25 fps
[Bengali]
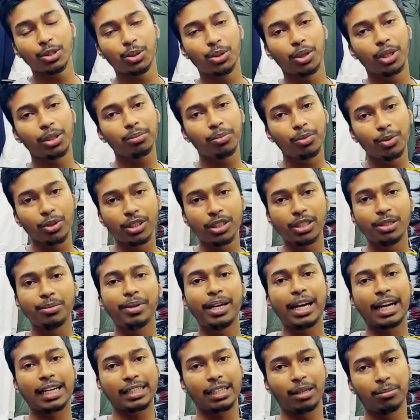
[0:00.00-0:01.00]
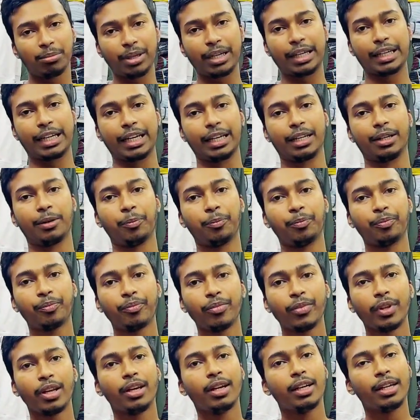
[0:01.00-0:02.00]
শহীদ বুদ্ধিজীবী এক নম্বর গেট
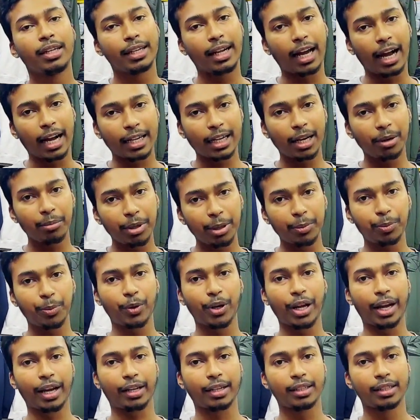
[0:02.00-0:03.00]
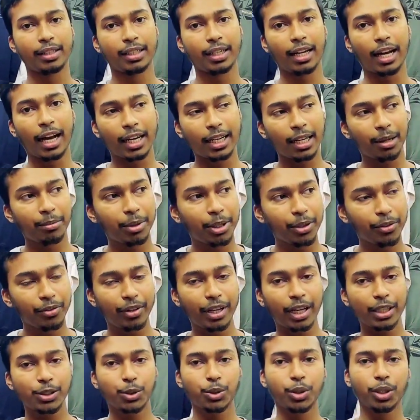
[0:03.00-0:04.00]
আচ্ছা ঢাকা মিরপুর এক ঢাকা
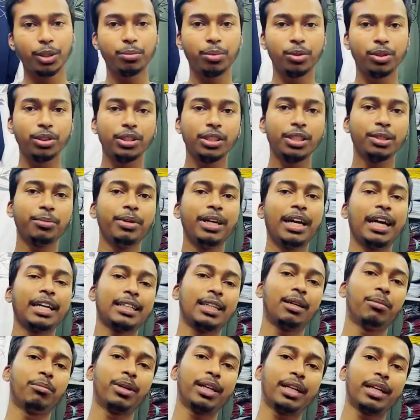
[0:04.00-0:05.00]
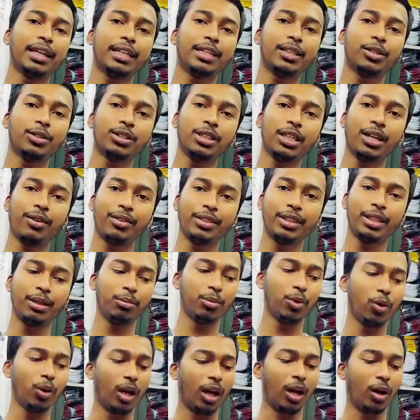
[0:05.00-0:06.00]
মিরপুর এক শহীদ বুদ্ধিজীবী এক গেটে হচ্ছে আমাদের
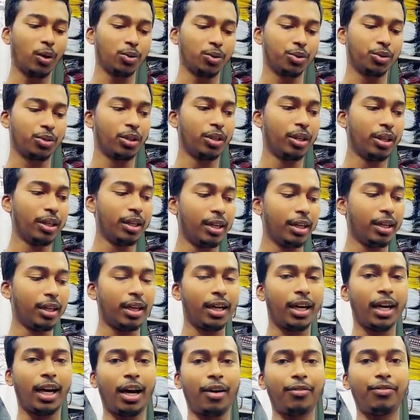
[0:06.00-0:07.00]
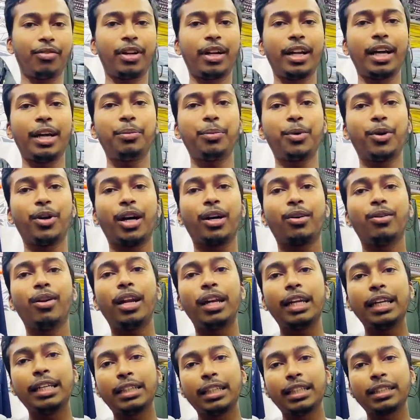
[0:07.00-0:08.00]
মূল হাউস আচ্ছা আপনারা এই
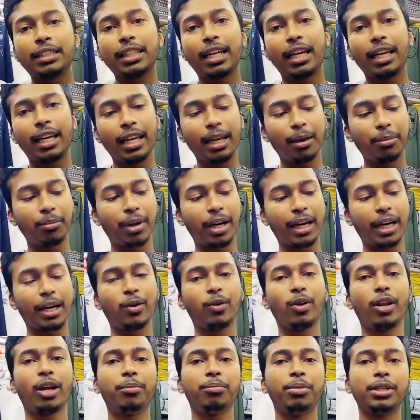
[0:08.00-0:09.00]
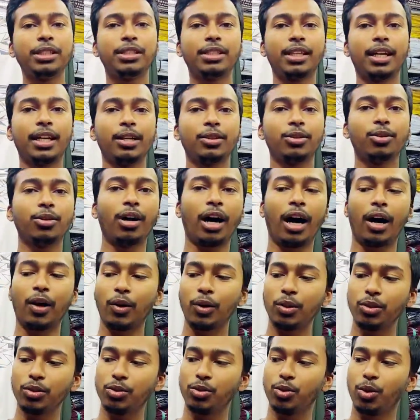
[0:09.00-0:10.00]
প্রোডাক্টগুলো নিতে চাইলে বা এগুলার বিস্তারিত
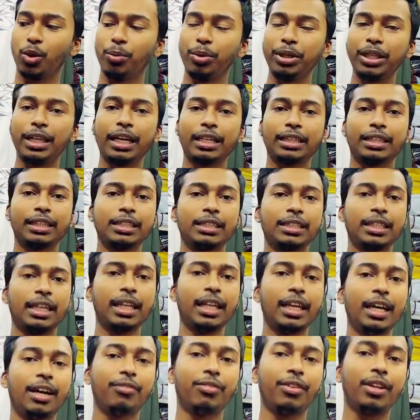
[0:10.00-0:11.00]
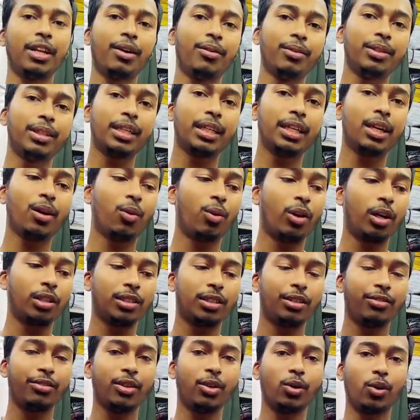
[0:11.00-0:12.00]
আরো ছবি দেখতে চাইলে আপনারা আমাদেরকে
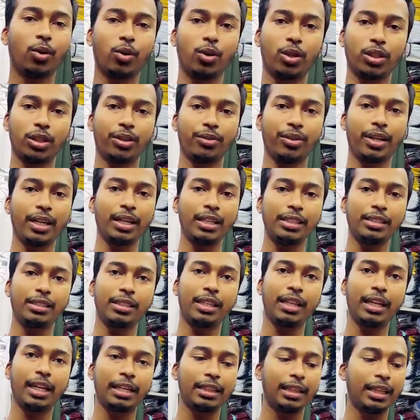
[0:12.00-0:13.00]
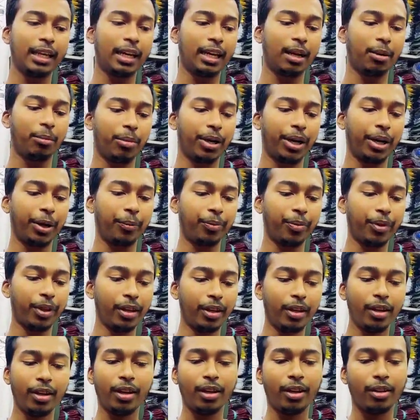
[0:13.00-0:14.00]
হোয়াটসঅ্যাপে নক করতে পারেন স্ক্রিনের দেওয়া নাম্বারে
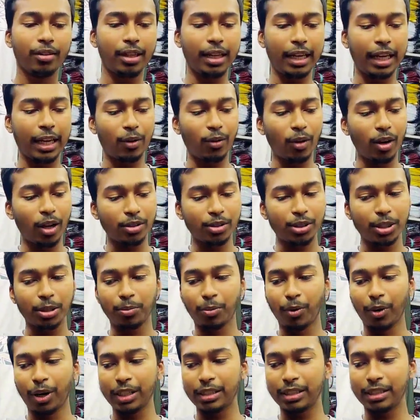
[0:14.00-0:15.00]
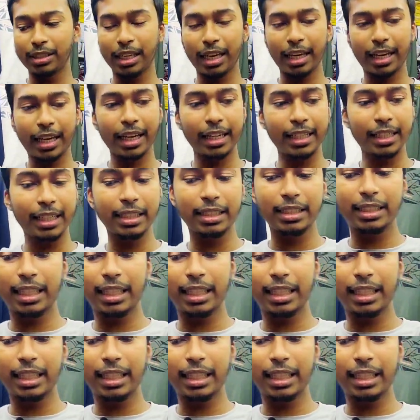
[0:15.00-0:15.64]
রাইট এগুলো হচ্ছে জ্যাকেট এই